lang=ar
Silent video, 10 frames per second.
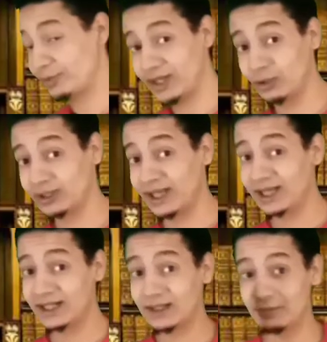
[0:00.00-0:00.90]
سبحانه
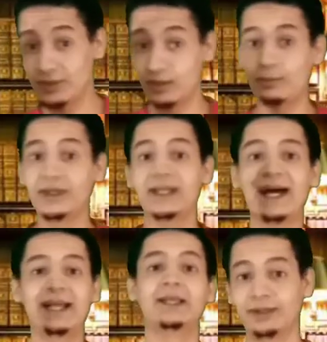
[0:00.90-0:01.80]
وتعالى بيربينا
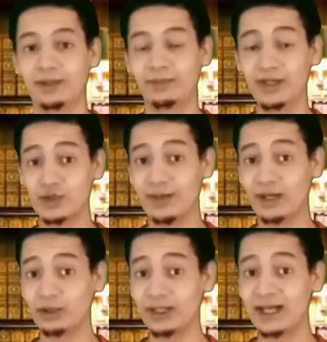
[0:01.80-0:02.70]
عليه ربنا
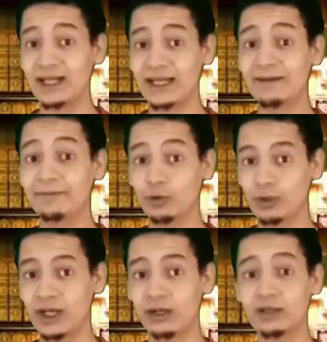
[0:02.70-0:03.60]
سبحانه وتعالى جاب في
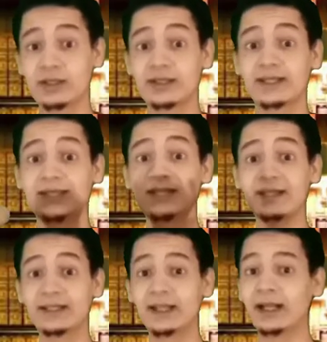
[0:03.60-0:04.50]
القران قصص كتير
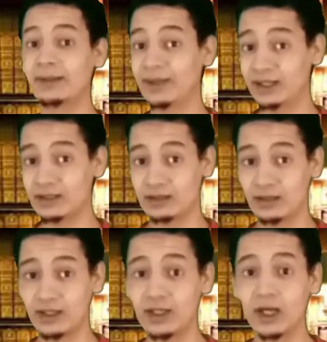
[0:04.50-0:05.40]
جدا عن بني
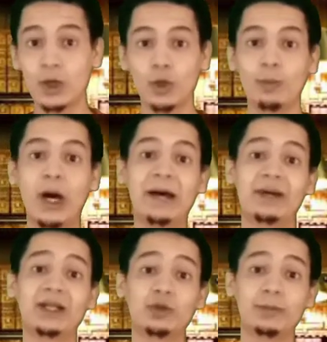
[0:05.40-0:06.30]
اسرائيل
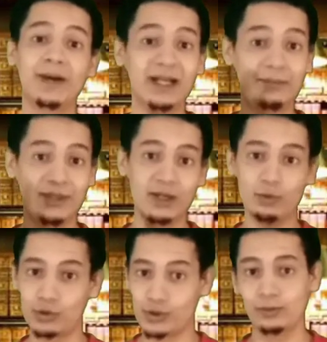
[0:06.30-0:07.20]
ومعاملتهم مع الانبياء
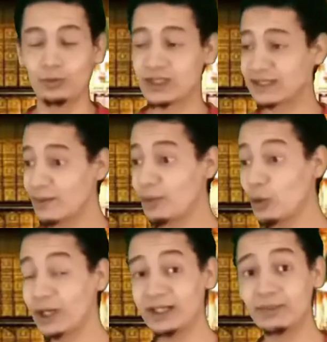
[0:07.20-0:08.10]
والرسل والسبب
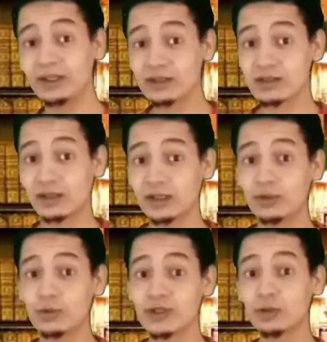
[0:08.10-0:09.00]
هو ان بني
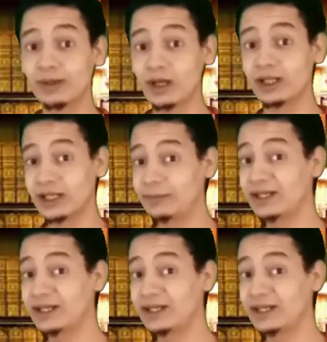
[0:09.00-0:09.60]
اسرائيل وصلوا مرحله